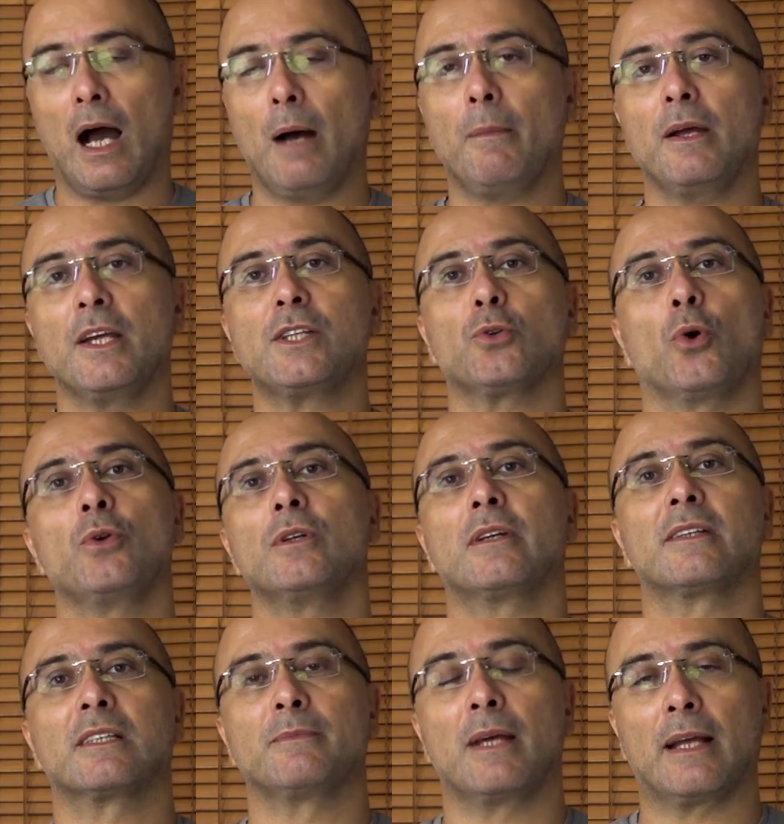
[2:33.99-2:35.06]
Ama iş oyun
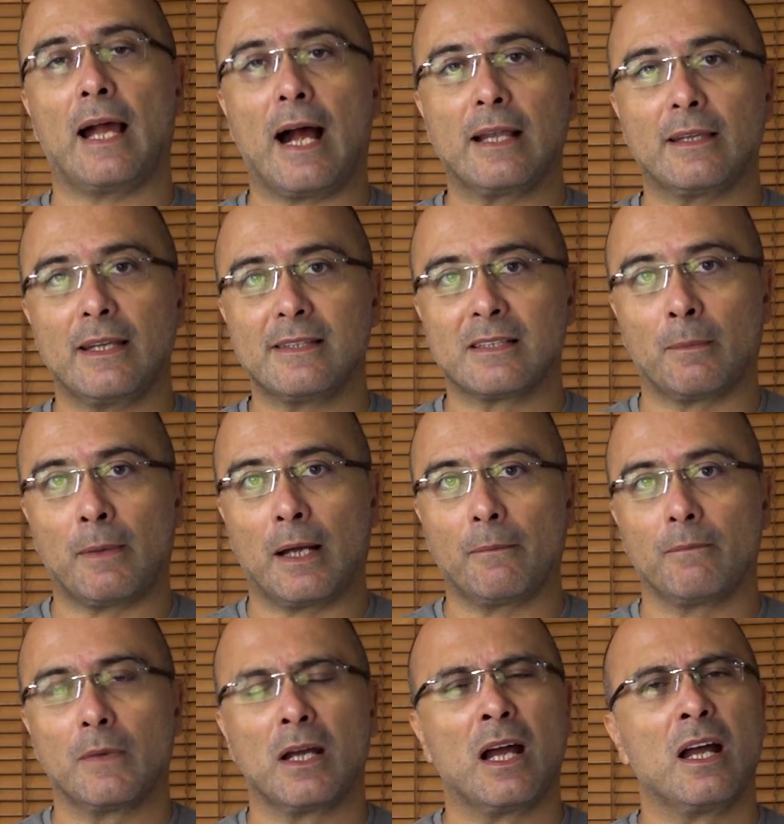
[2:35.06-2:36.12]
kısmına geldiği zaman